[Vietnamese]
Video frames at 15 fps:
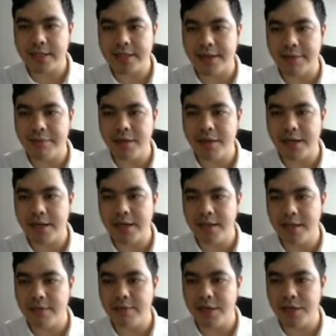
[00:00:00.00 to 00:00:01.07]
đang chạm ngưỡng kháng
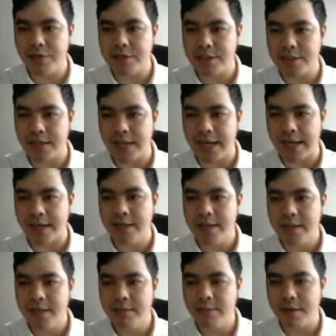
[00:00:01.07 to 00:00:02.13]
cự và điều chỉnh trở lại
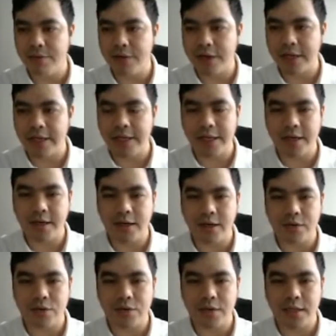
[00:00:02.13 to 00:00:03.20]
nhưng mà phiên nay DG
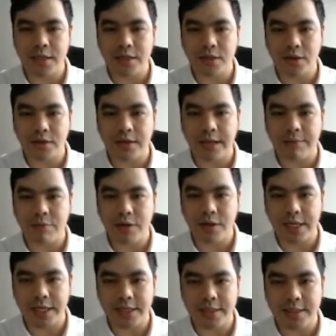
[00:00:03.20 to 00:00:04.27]
thu hút tiền tốt em khuyến
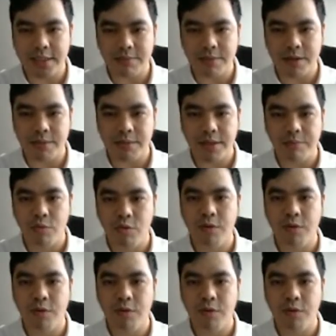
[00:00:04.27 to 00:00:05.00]
nghị anh chị mở điểm